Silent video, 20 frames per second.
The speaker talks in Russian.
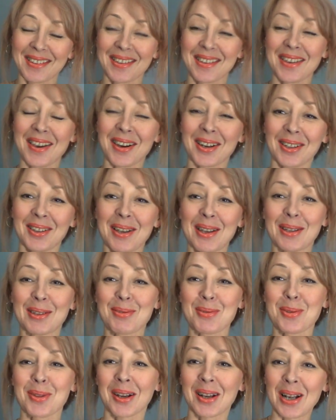я когда это
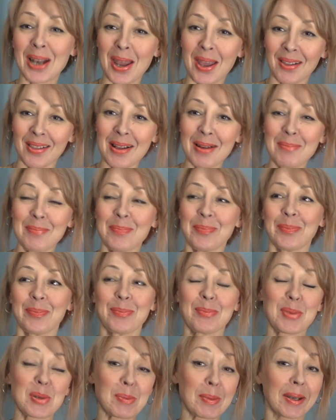все наклеила,
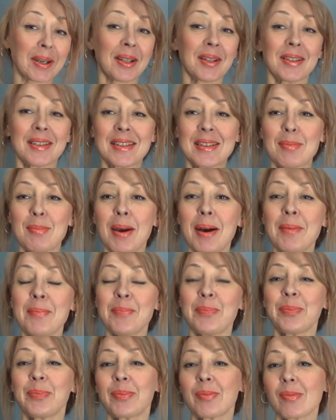посмотрела на себя,
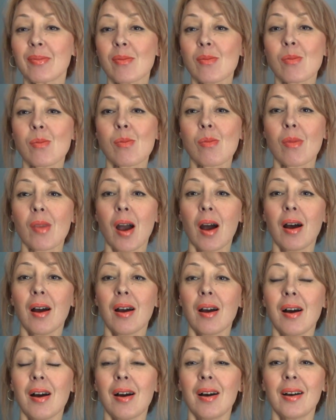
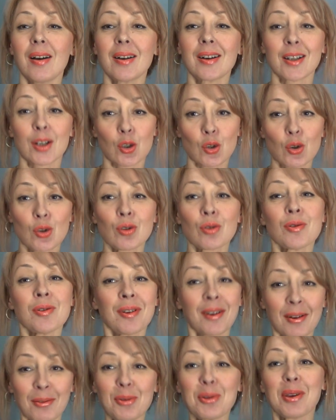Хорошо, что
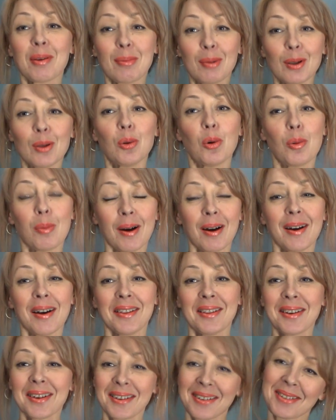никого не было дома,
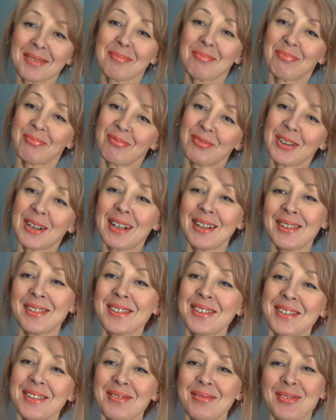а так
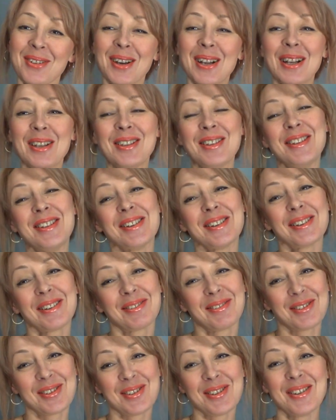выглядит, выглядите
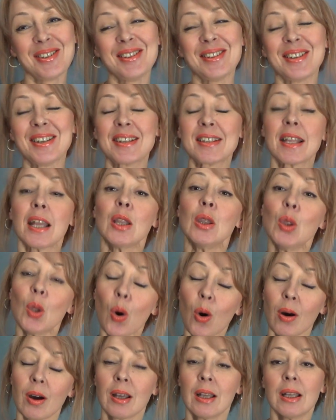очень интересно.
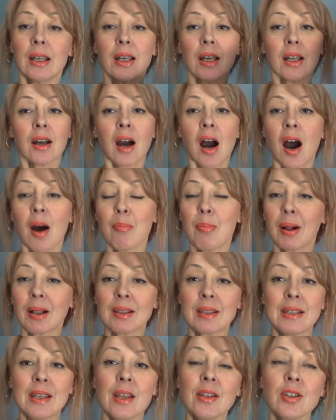Но
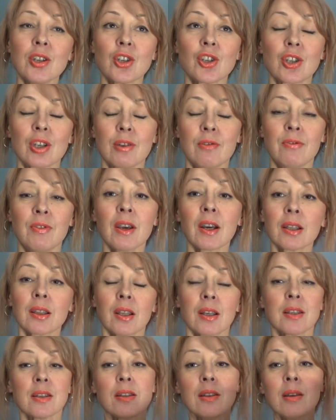обалденнейший
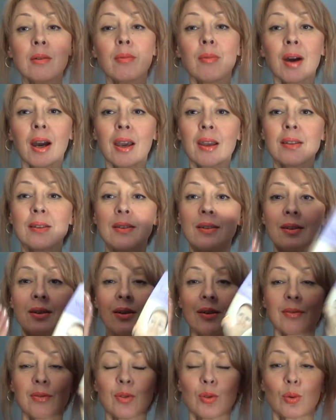эффект, снимаете
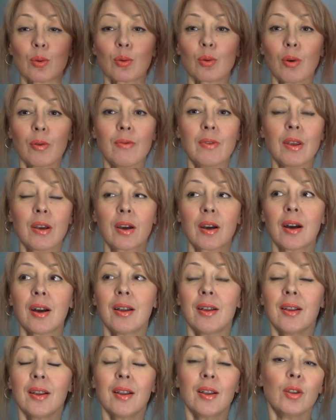все
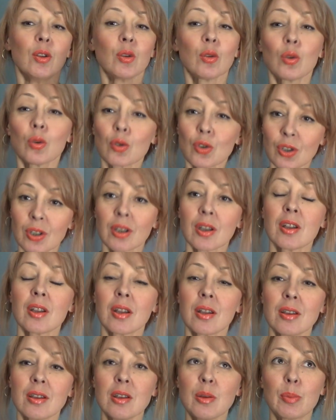ровненько, но тоже
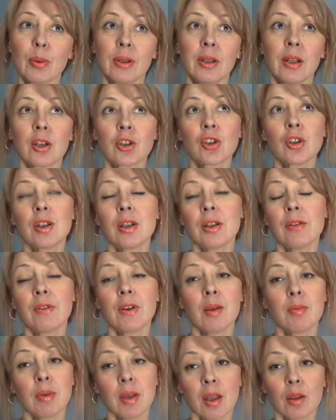на непродолжительное
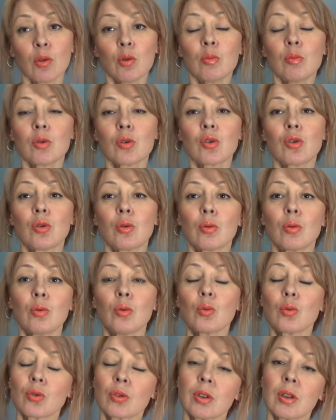время. Я думаю, что
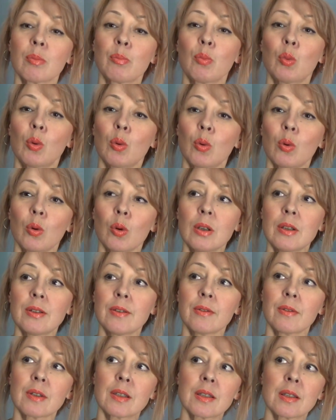нужно
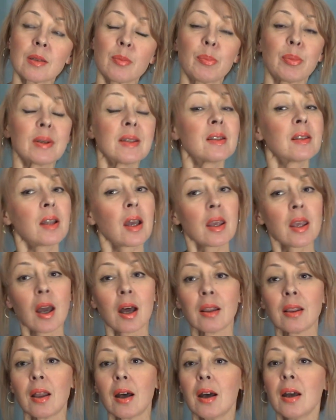пользоваться
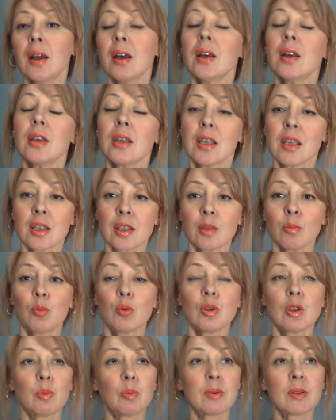постоянно. Если
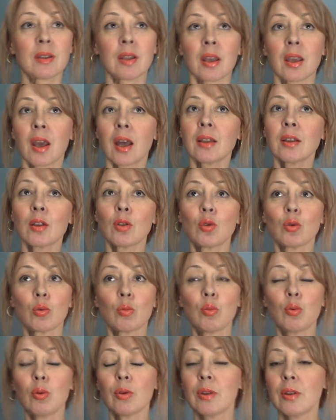будете постоянно, то
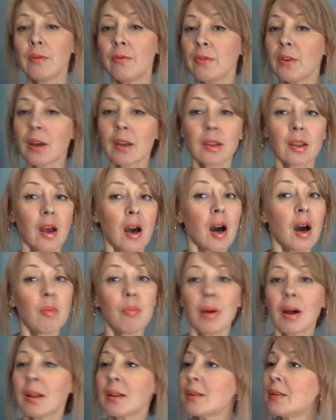будет эффект
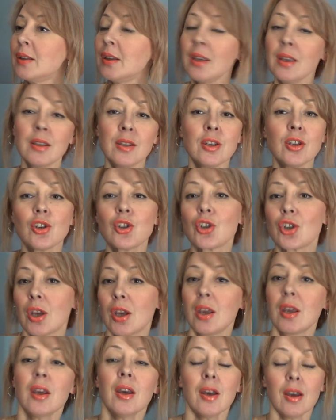
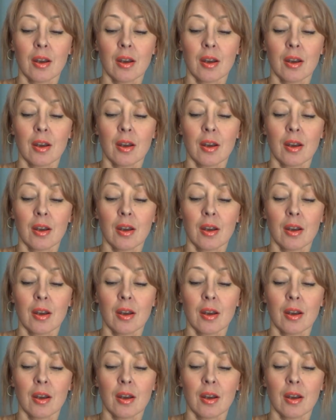обалденнейший.